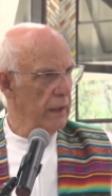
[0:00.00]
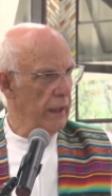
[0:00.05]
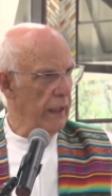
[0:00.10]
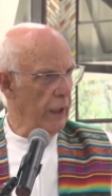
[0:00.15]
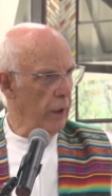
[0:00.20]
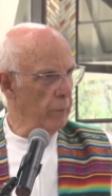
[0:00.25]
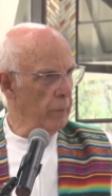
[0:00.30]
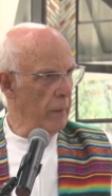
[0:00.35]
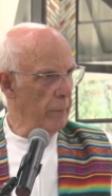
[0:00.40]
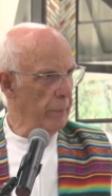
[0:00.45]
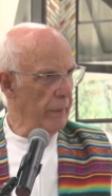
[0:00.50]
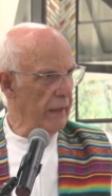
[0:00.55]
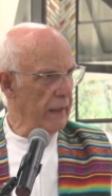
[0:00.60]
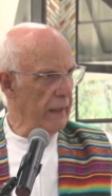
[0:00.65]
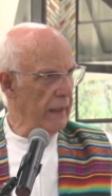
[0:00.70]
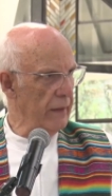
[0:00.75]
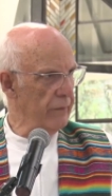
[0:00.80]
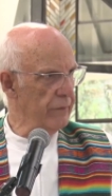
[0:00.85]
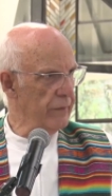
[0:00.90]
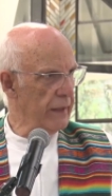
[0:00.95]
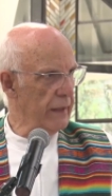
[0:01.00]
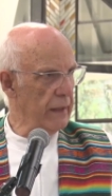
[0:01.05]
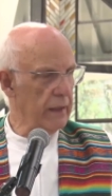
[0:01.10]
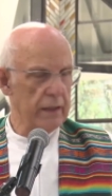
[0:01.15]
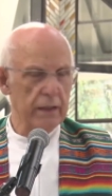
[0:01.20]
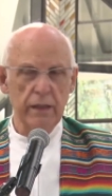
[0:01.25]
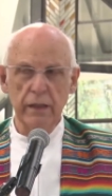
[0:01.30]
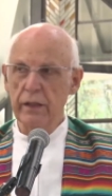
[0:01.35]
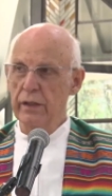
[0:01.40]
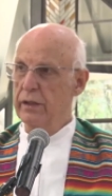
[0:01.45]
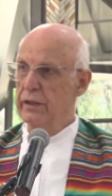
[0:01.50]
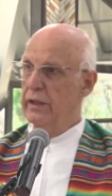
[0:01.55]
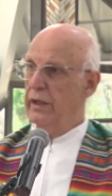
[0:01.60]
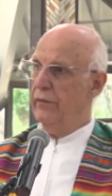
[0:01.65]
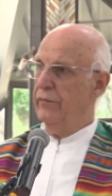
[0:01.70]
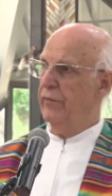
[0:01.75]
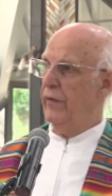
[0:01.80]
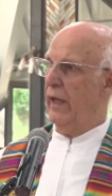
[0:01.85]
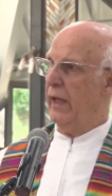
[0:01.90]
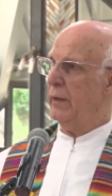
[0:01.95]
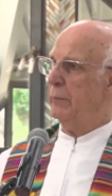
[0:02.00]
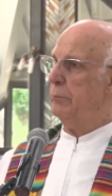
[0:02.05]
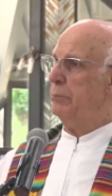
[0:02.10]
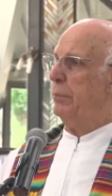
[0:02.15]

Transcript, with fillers: é uma palavra que vem